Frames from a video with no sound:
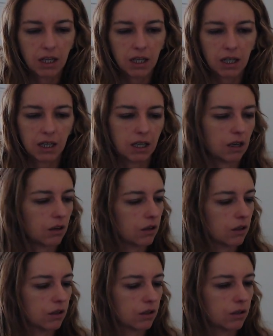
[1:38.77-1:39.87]
Et
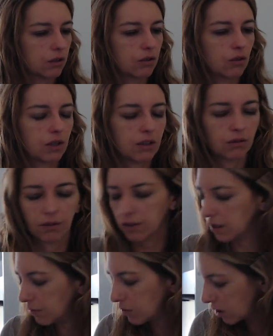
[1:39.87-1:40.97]
euh, donc, ils avaient
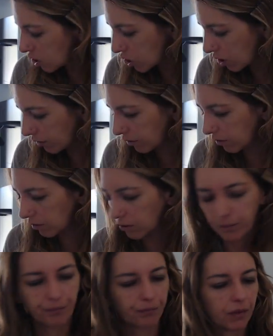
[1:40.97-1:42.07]
des petites choses
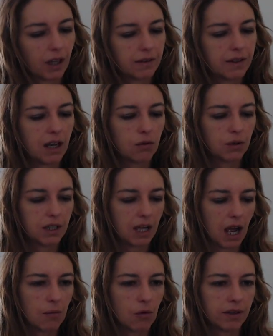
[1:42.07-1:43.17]
euh, d'Halloween
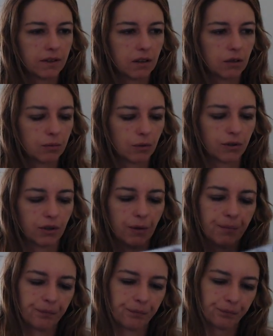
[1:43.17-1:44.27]
à moins 50%.
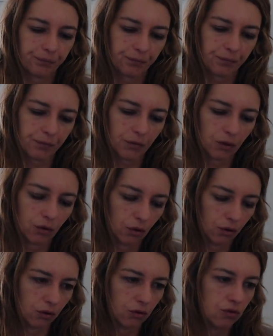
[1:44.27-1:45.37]

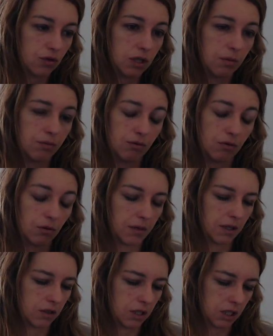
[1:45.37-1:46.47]
Donc, je euh, je sais plus
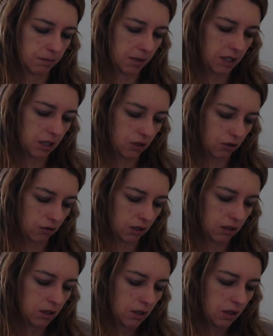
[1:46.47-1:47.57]
combien j'ai payé, je
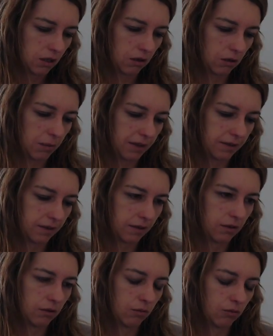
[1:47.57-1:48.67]
crois. Bah,
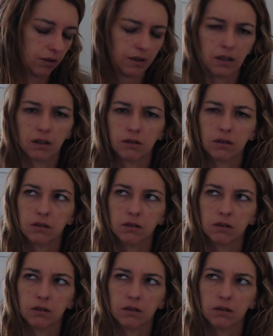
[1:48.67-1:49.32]
moins 50.